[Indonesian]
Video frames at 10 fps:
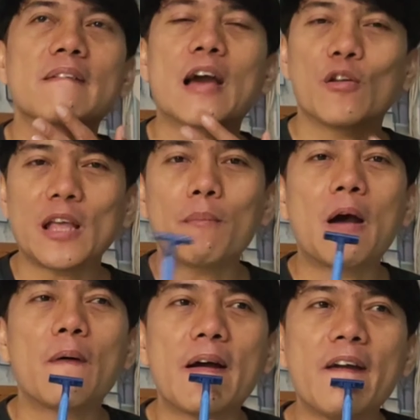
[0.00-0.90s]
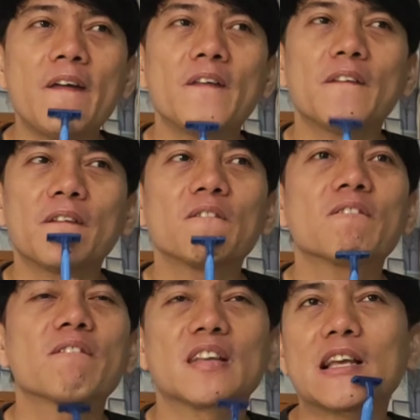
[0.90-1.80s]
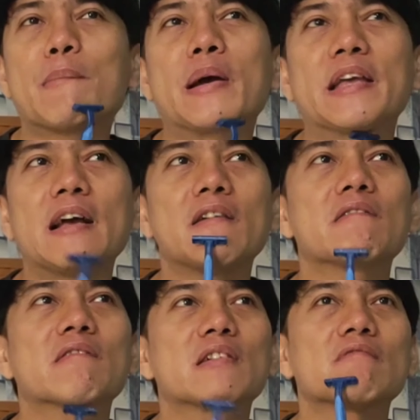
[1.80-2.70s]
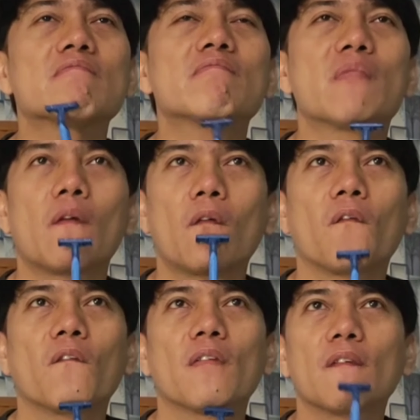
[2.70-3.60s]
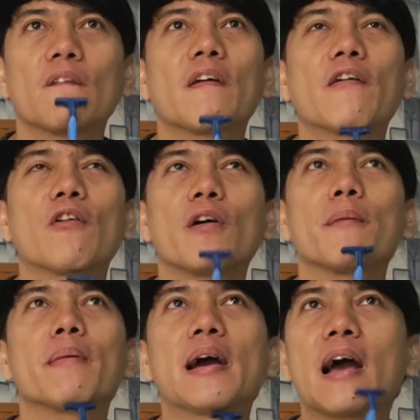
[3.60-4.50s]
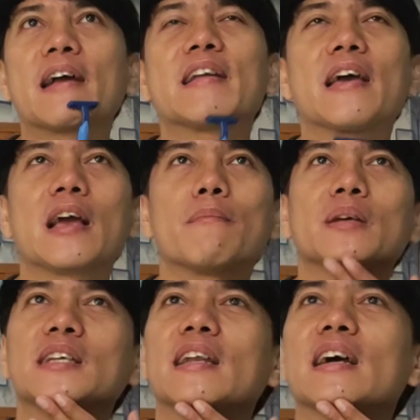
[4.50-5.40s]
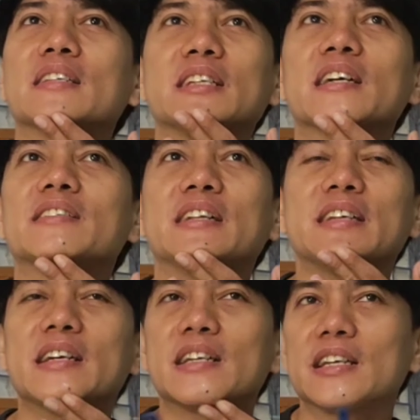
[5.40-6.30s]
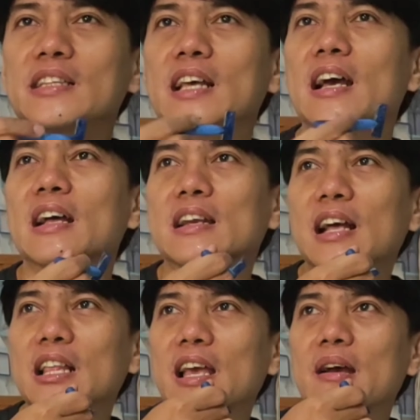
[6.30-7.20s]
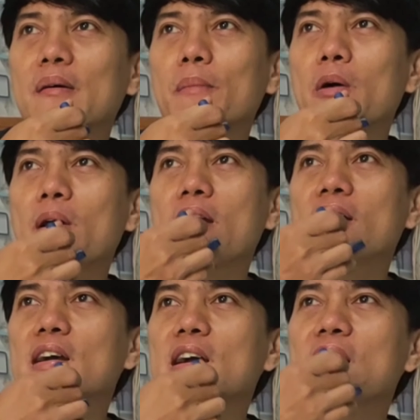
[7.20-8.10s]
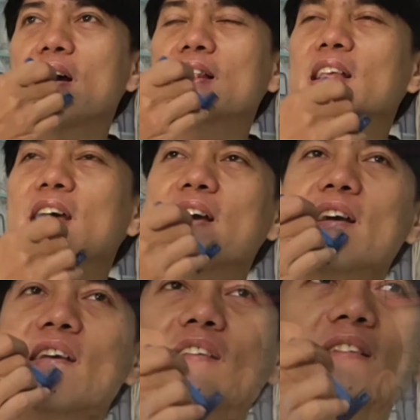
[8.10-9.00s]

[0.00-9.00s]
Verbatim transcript: Kalau yang bawah sama ya. Kalau emang ada yang masih ada kecil-kecilnya kita dari bawah ke atas.